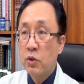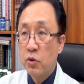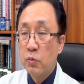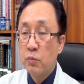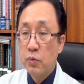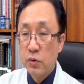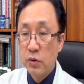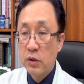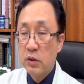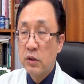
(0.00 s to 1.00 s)

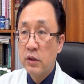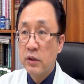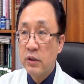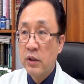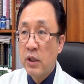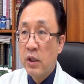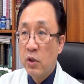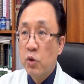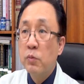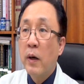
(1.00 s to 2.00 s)
중풍을
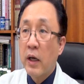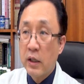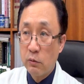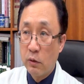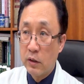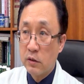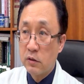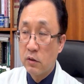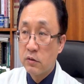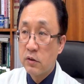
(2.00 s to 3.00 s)
유발하기도 하는
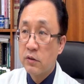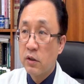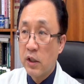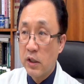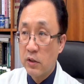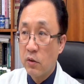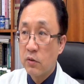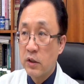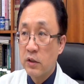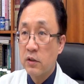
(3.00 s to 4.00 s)
그런 특성이 있죠.
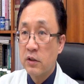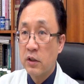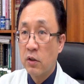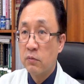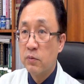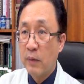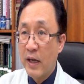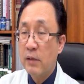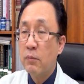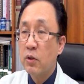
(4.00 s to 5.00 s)
그래서 이제 너무
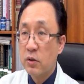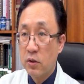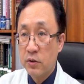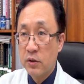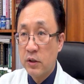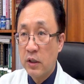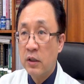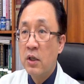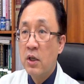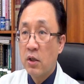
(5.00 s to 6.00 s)
많이 먹는 것은 이제
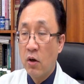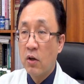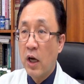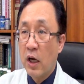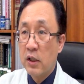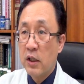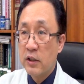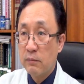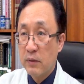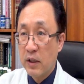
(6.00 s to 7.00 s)
건강을
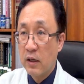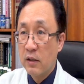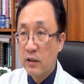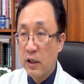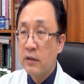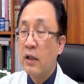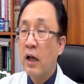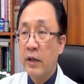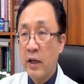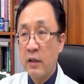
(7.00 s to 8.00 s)
해칩니다.
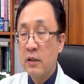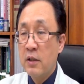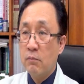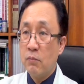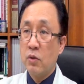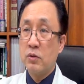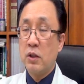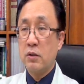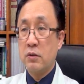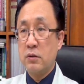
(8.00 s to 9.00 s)
옛날에 뭐
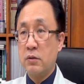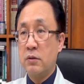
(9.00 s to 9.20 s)
그냥